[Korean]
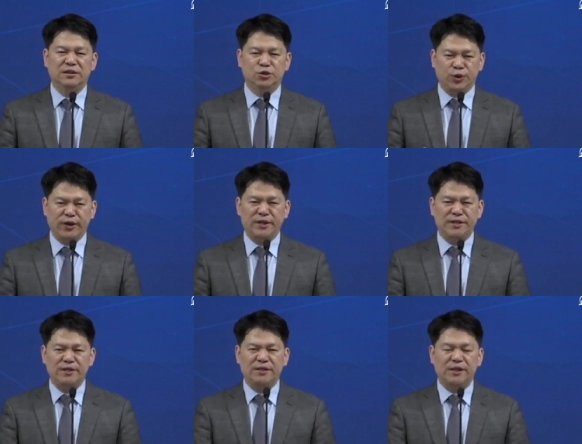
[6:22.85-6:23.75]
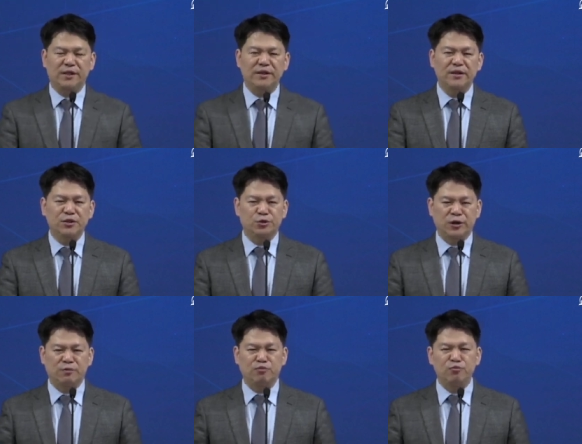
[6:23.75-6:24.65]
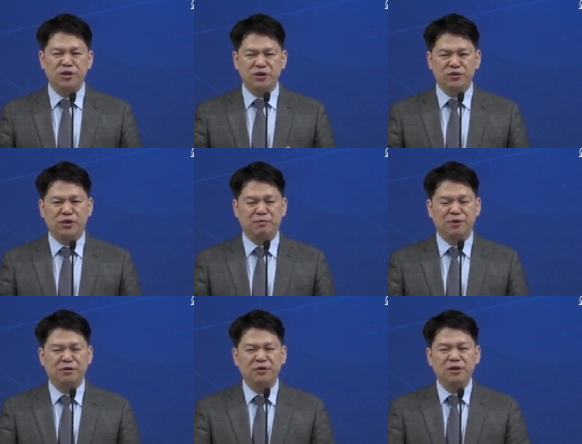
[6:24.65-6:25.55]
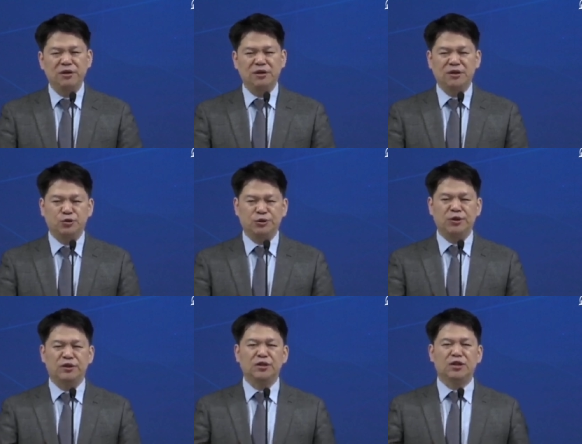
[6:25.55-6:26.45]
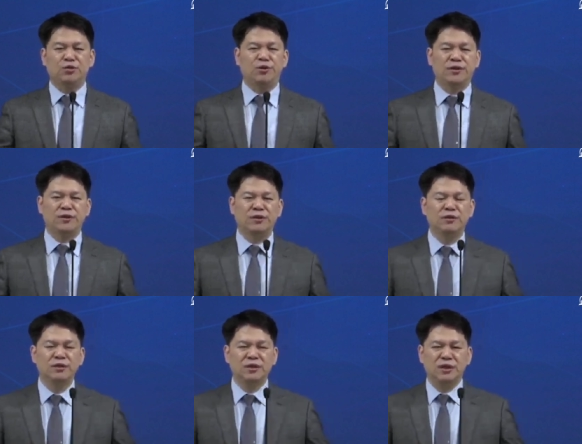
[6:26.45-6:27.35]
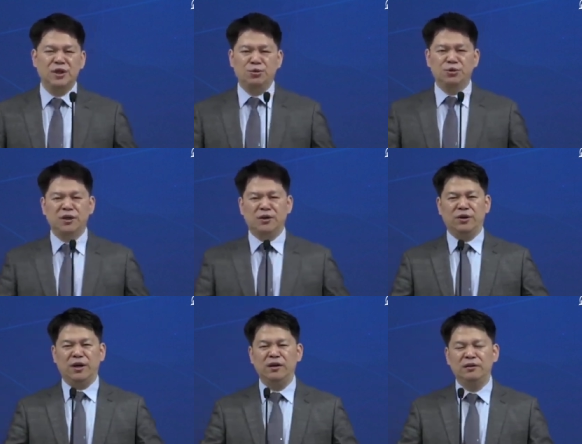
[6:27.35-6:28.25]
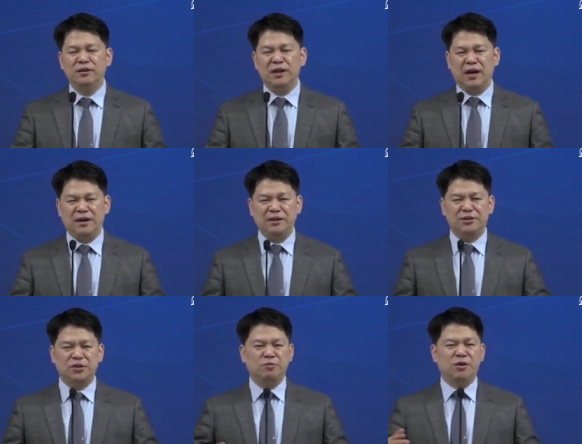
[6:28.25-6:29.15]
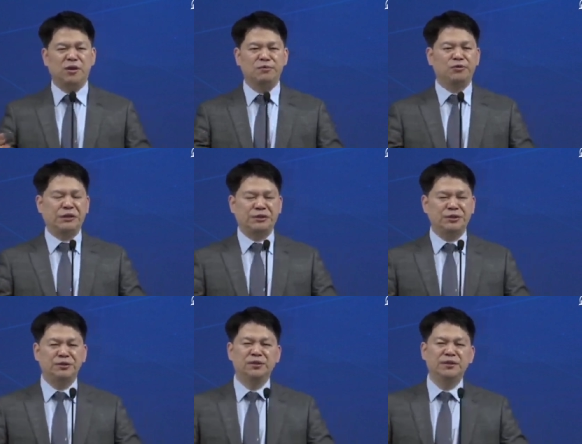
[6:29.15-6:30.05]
죄가 있을 때 죄가 분명히 드러나면 이 죄를 끊기 위해서 이혼을 하거나 아내를 처벌하면 되죠.